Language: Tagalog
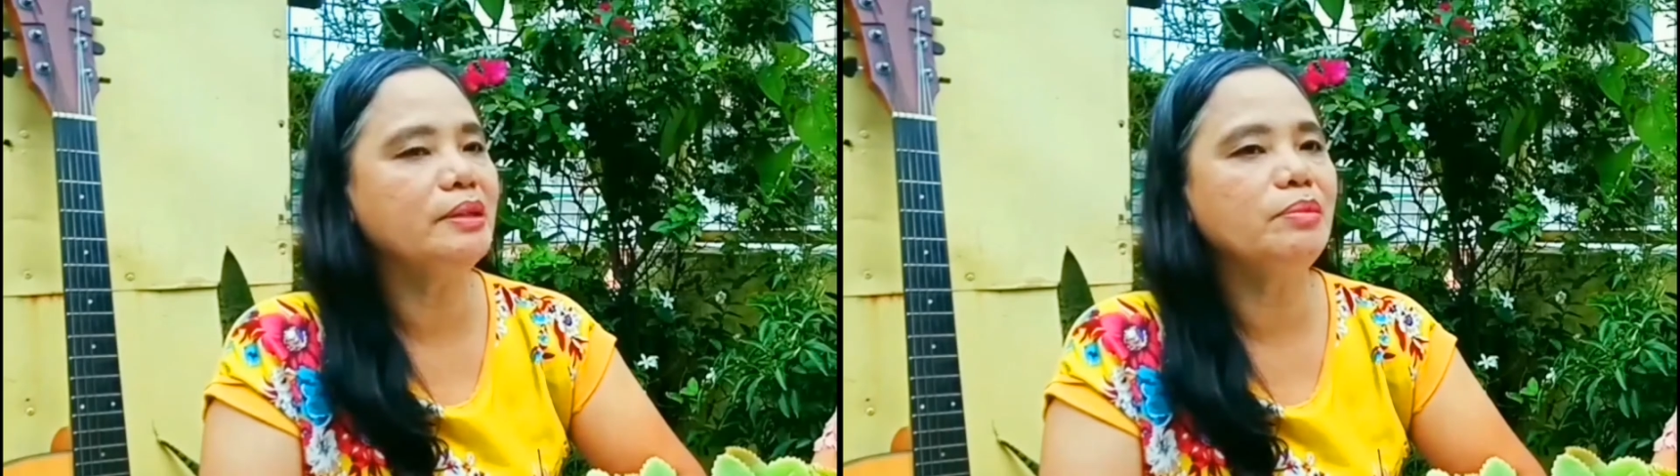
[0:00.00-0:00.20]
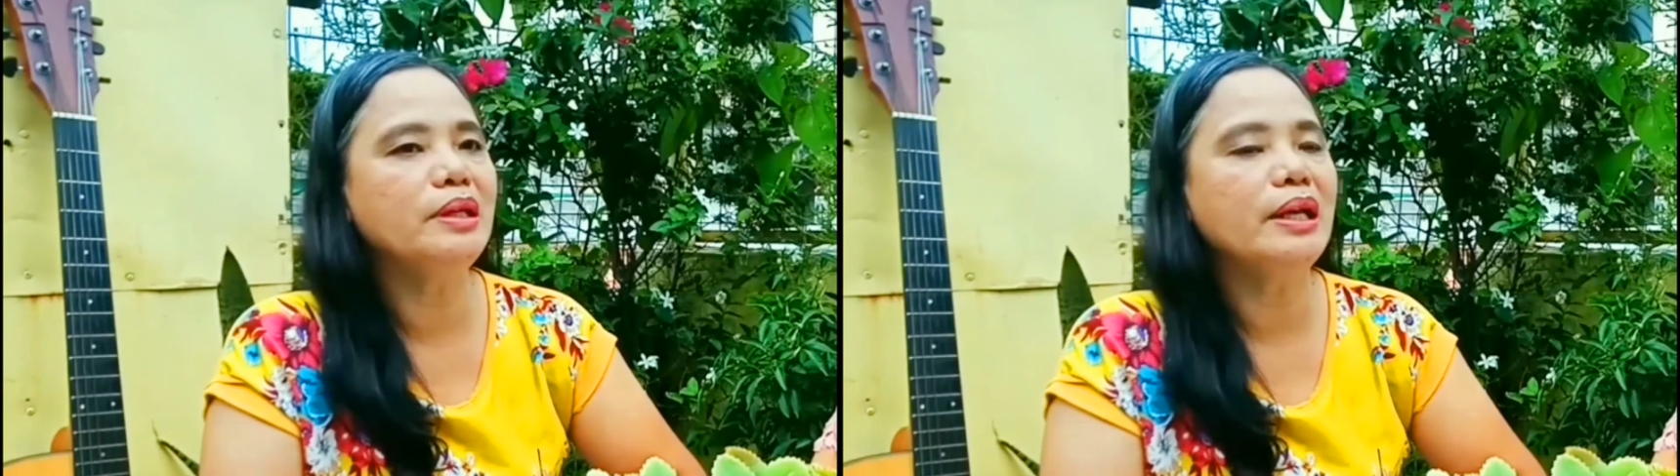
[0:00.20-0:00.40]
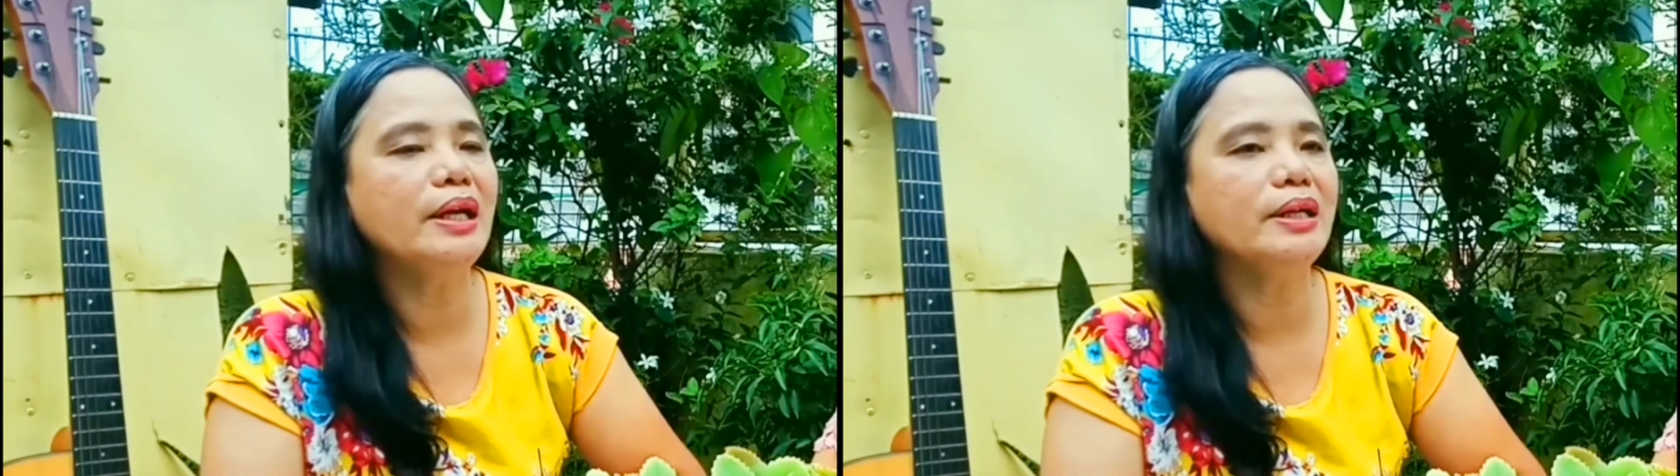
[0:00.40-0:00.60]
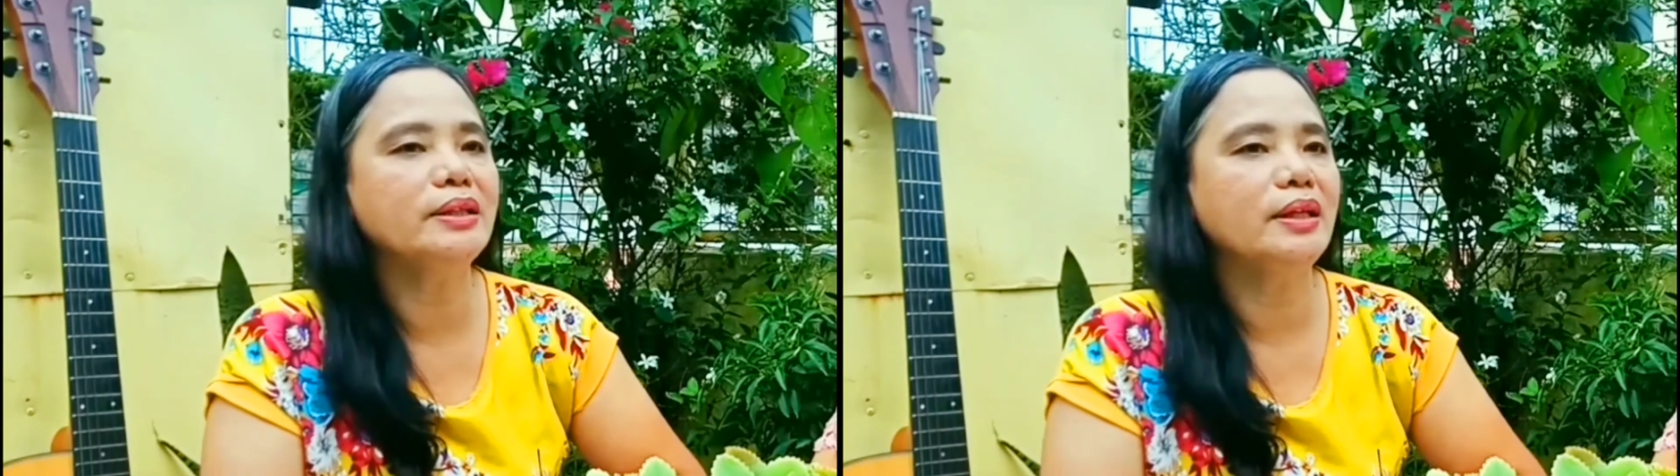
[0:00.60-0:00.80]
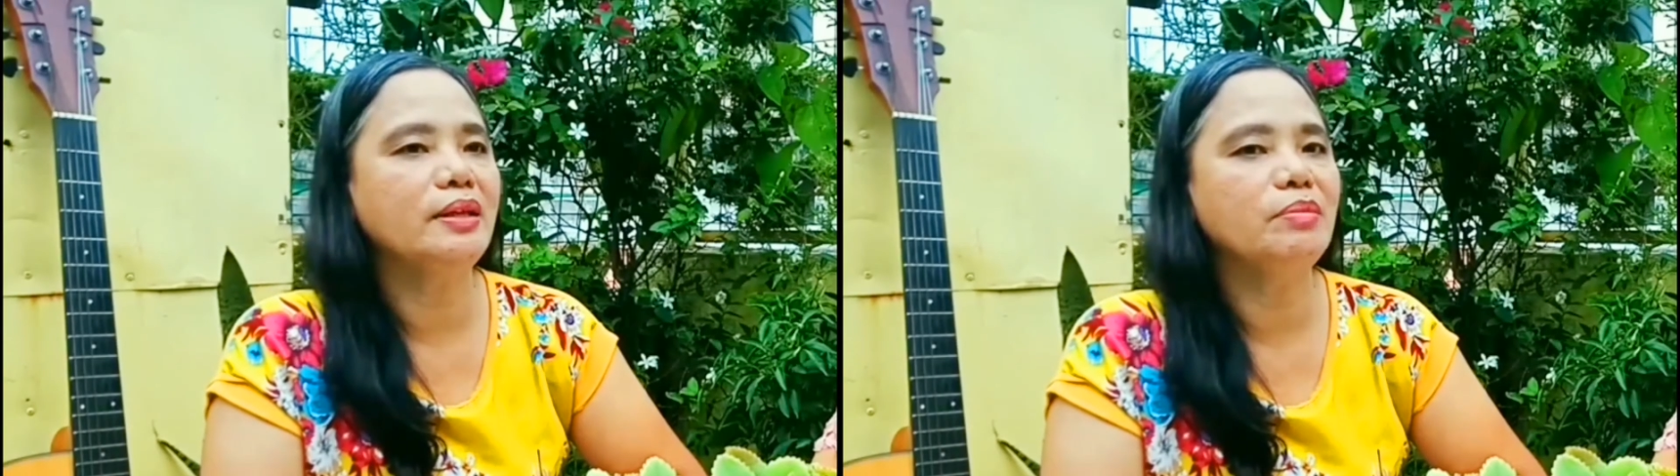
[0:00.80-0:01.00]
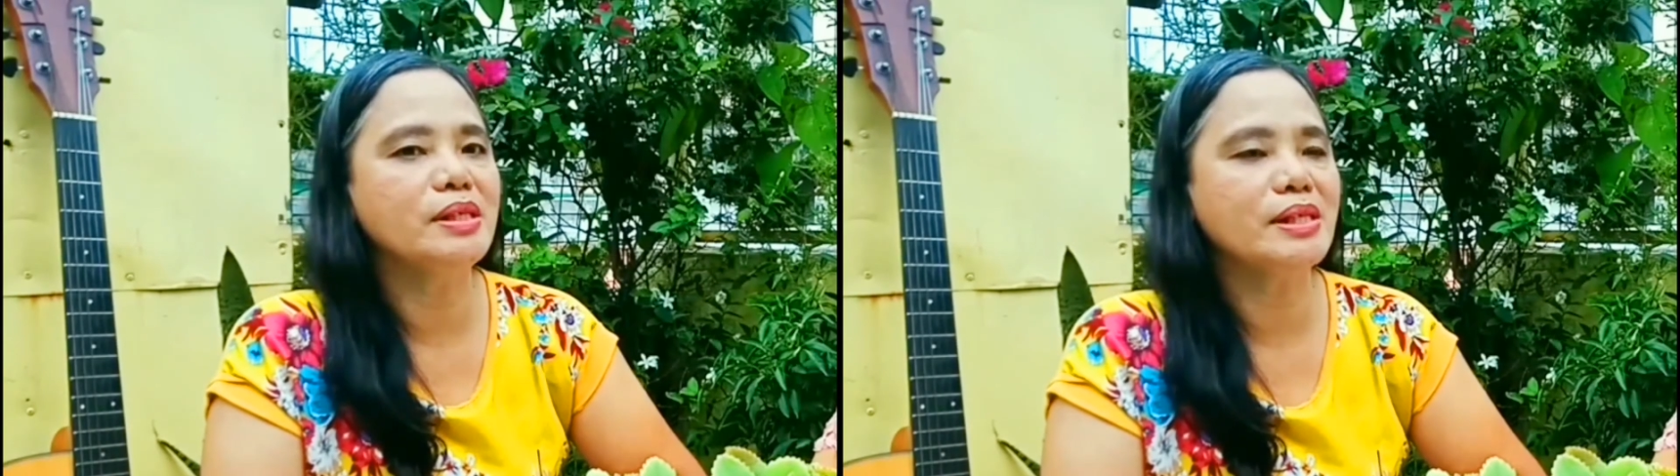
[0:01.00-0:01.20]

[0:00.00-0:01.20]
matindi naman lahat ay